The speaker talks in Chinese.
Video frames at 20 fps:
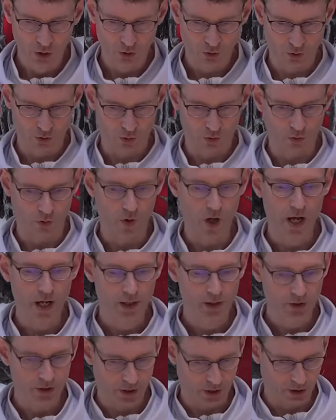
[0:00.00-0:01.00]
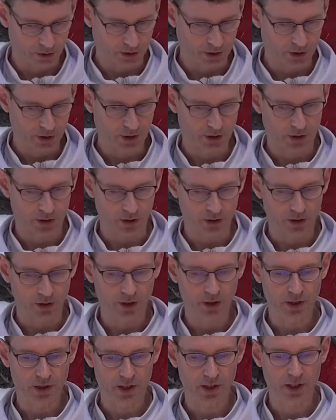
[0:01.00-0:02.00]
主，求你使
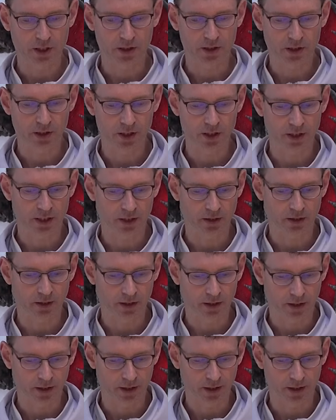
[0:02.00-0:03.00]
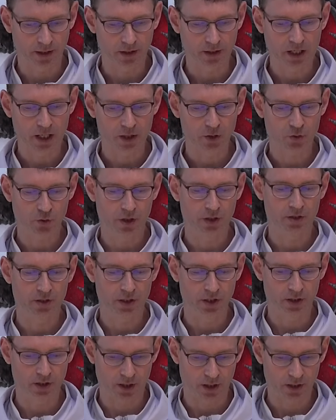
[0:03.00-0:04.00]
一切信仰你的人捐
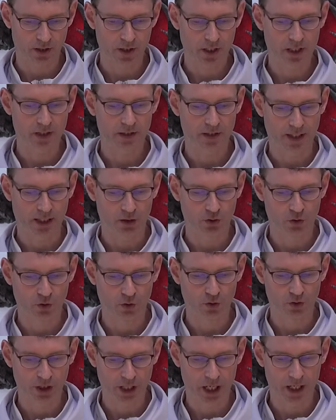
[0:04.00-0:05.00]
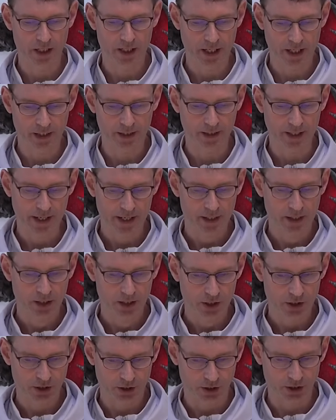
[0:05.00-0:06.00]
弃成见，扫除障碍，
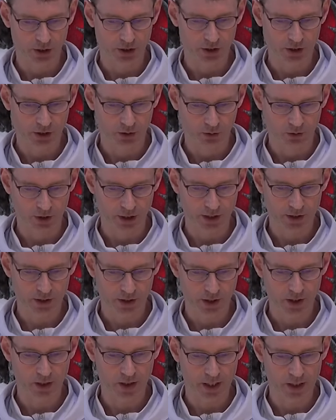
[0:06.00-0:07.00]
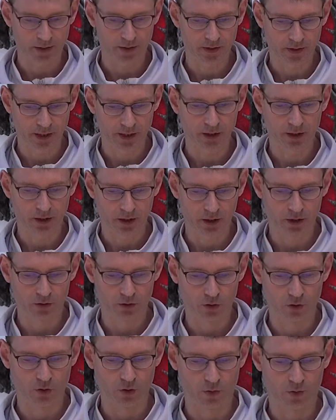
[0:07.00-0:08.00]
使基督的信仰在各
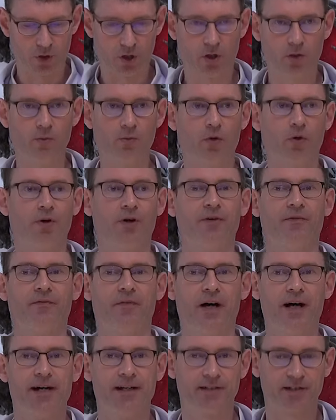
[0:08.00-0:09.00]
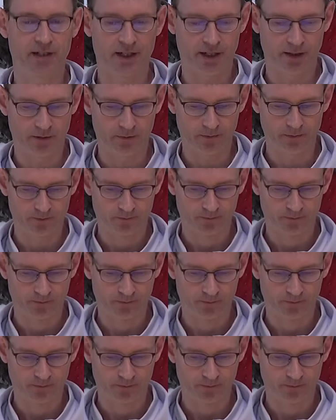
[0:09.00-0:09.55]
处蓬勃发展。